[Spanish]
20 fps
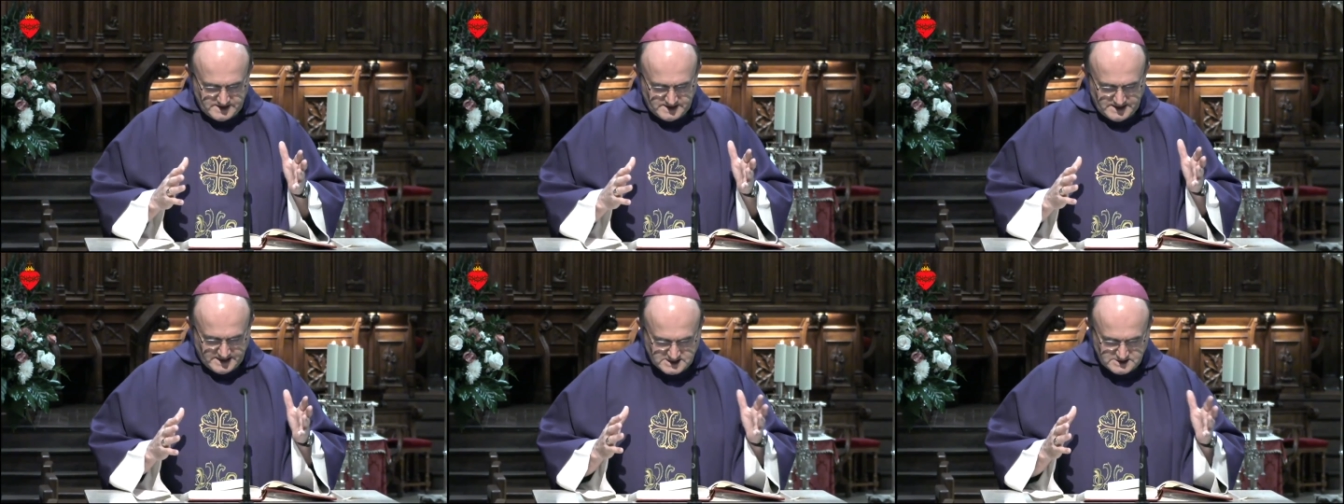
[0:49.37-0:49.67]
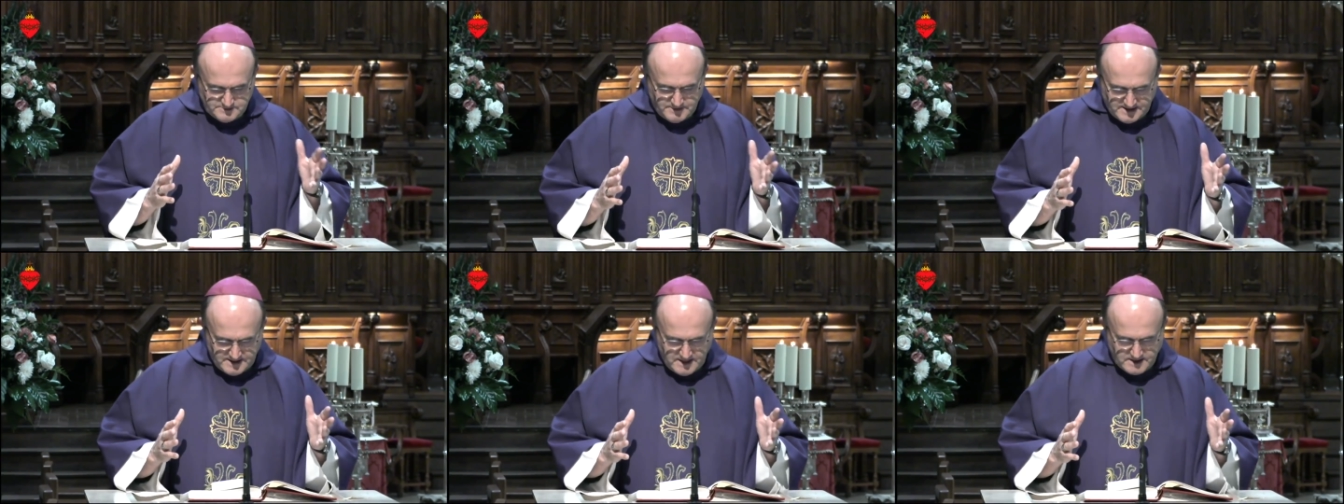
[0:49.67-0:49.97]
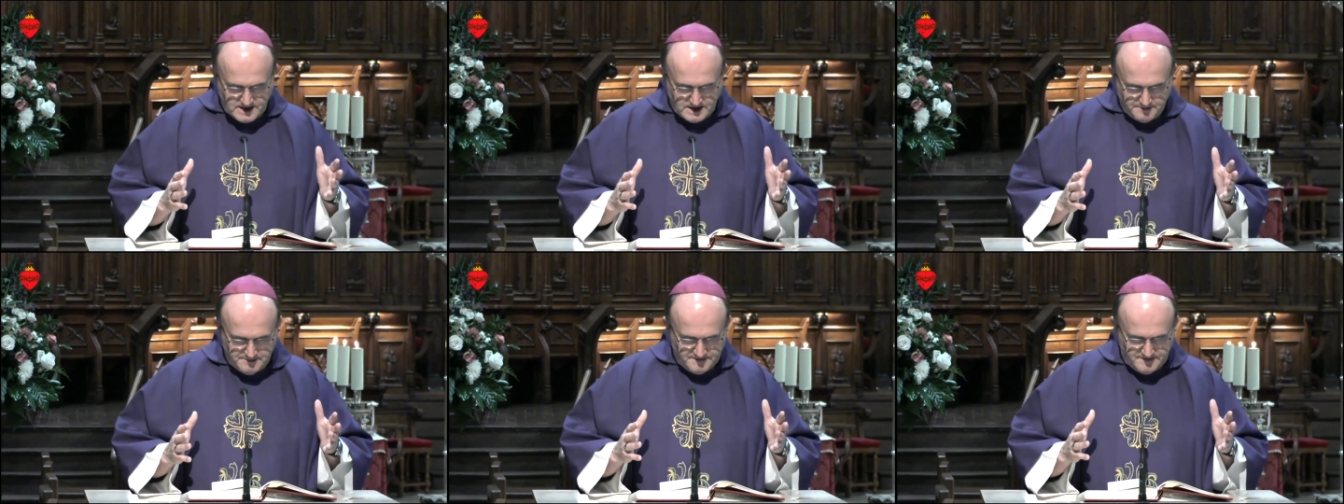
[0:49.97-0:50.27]
Y es
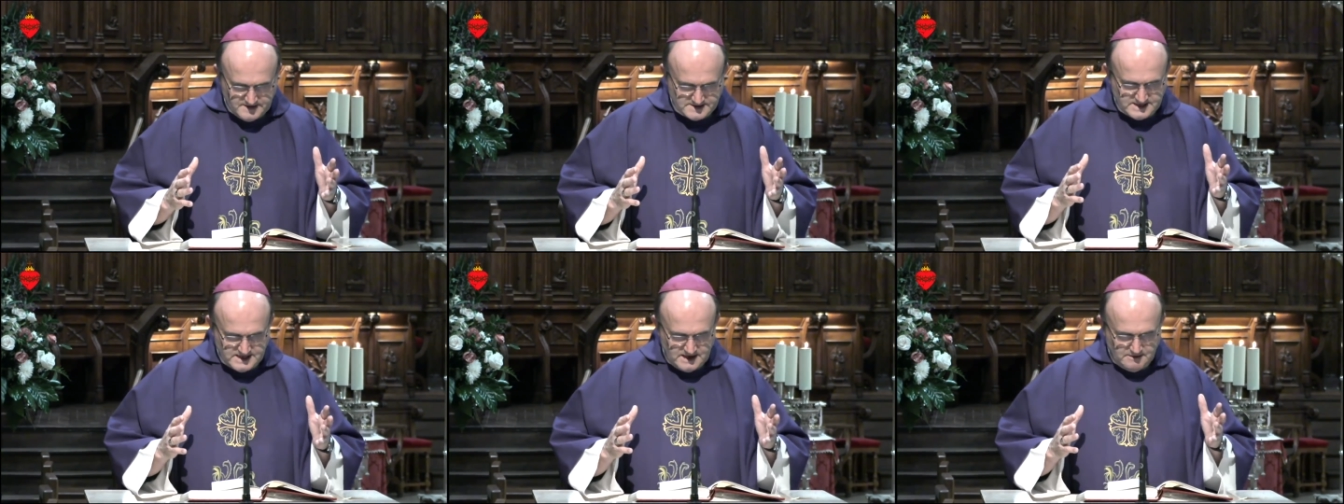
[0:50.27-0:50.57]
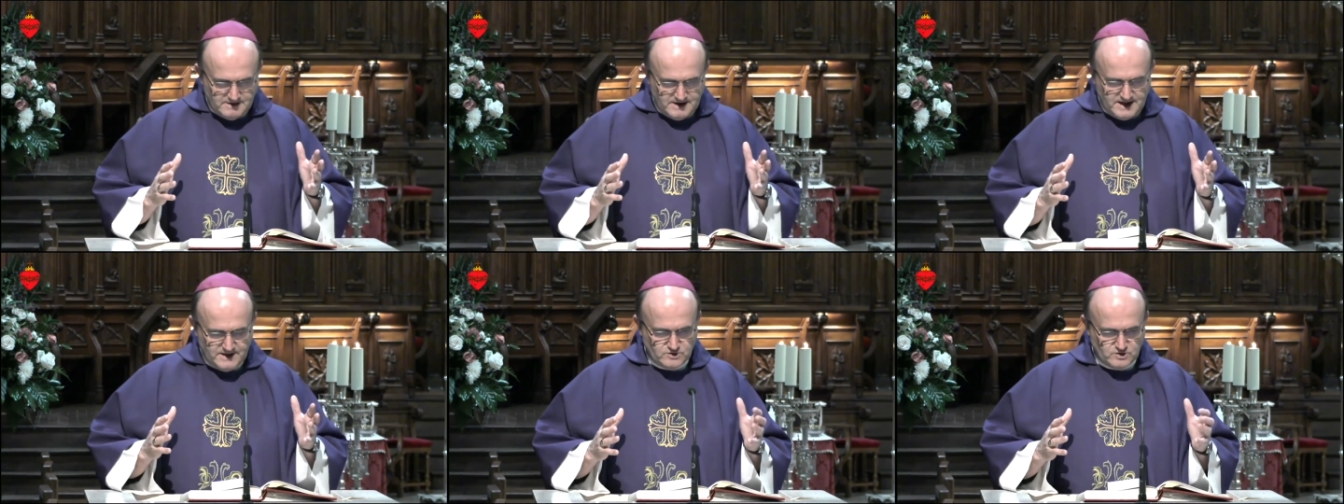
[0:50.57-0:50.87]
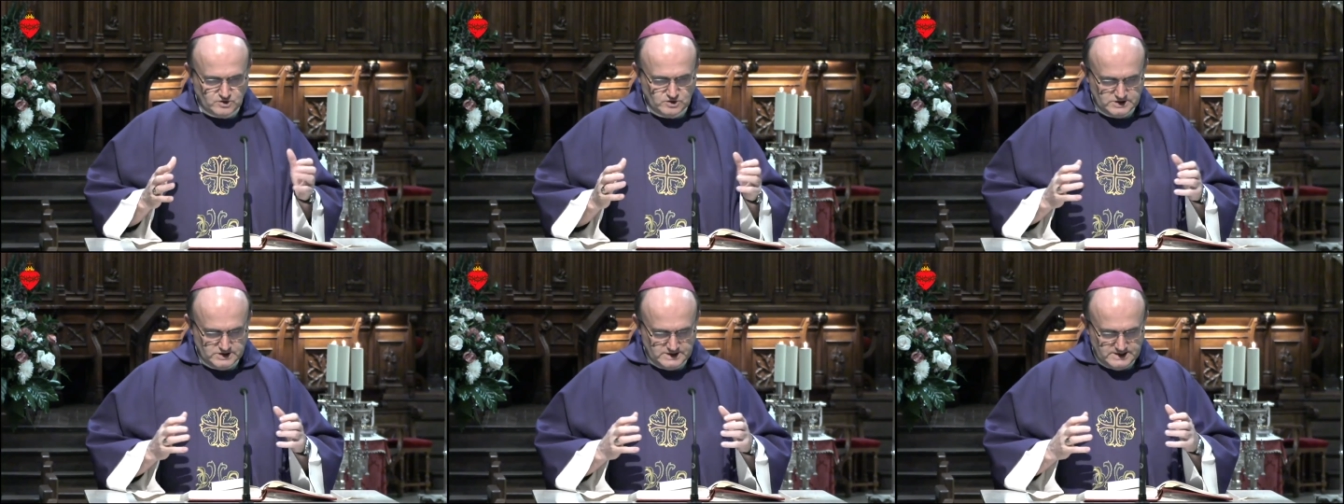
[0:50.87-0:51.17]
verdad que a veces se ha
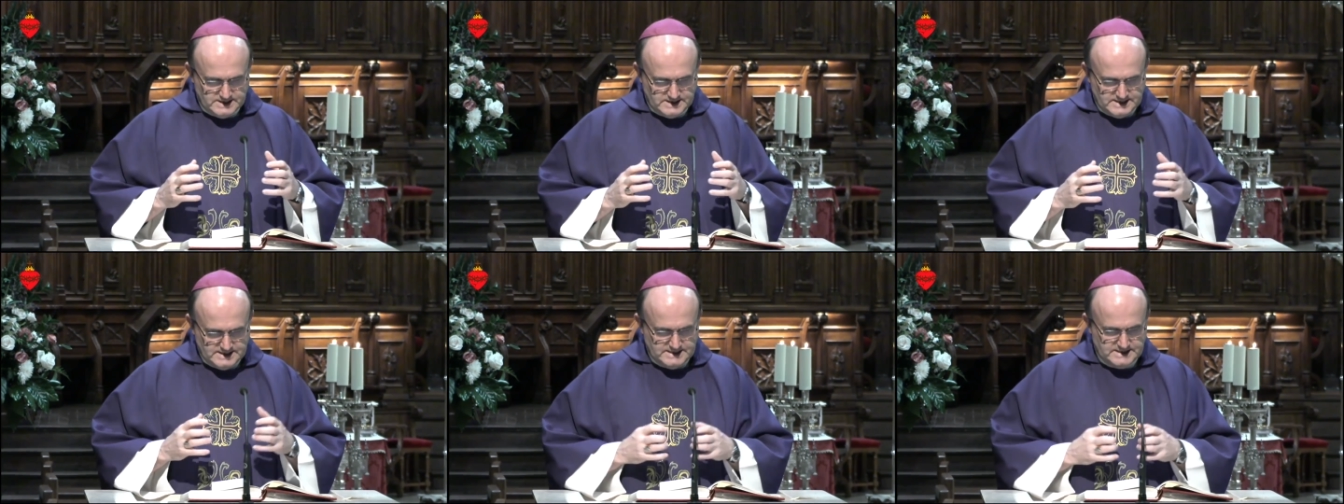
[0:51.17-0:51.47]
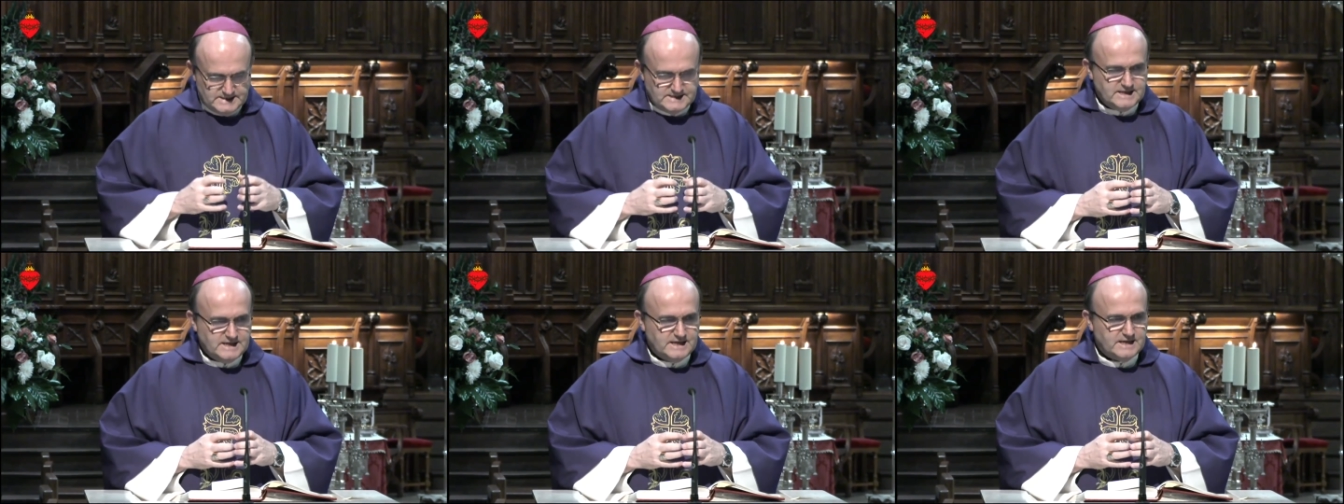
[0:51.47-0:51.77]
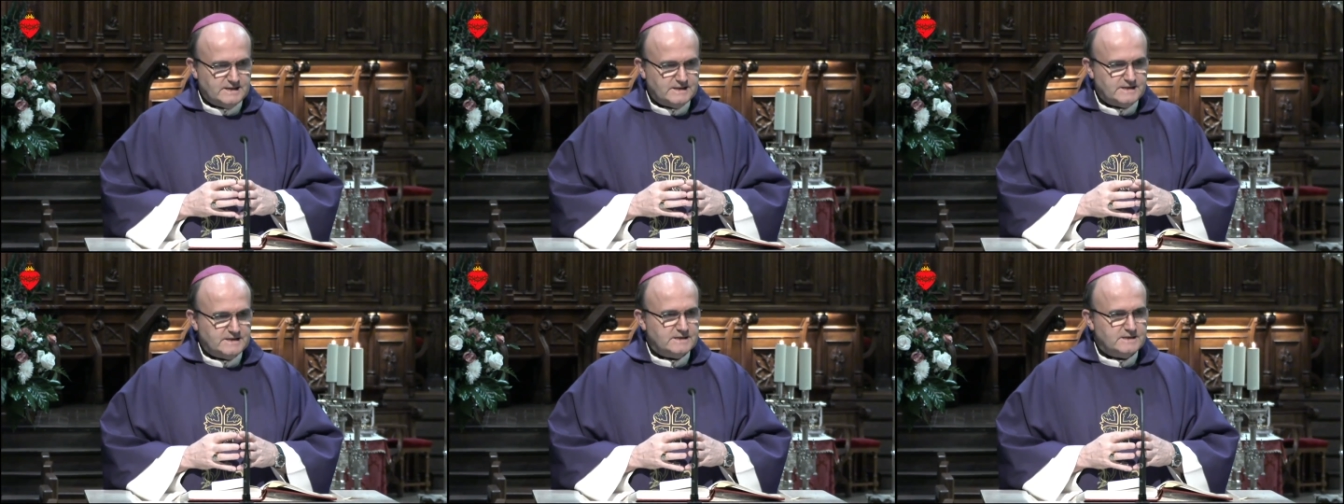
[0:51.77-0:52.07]
hablado
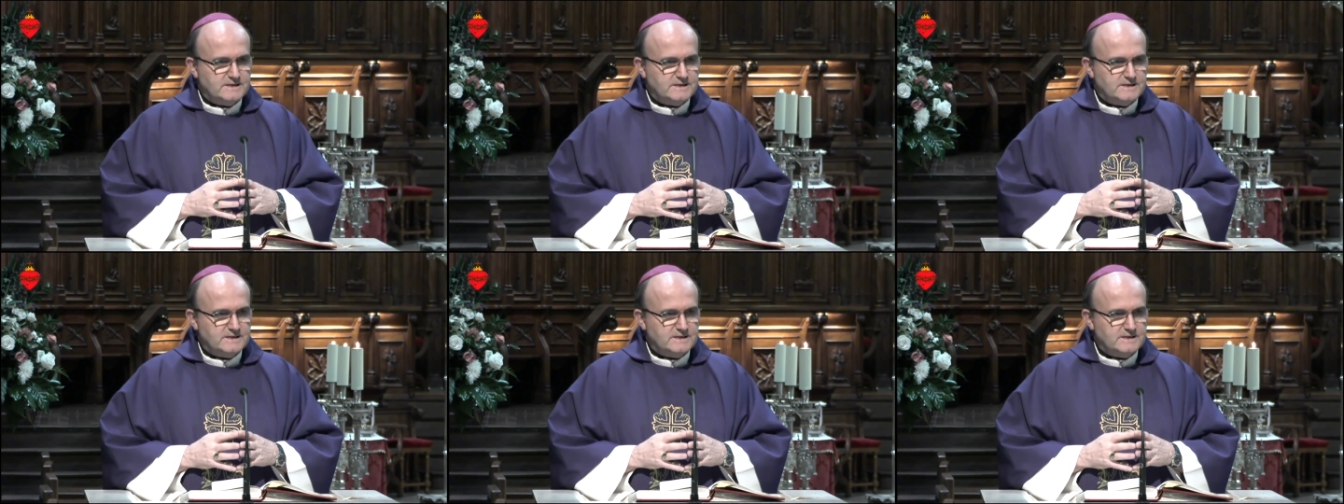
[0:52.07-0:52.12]
de,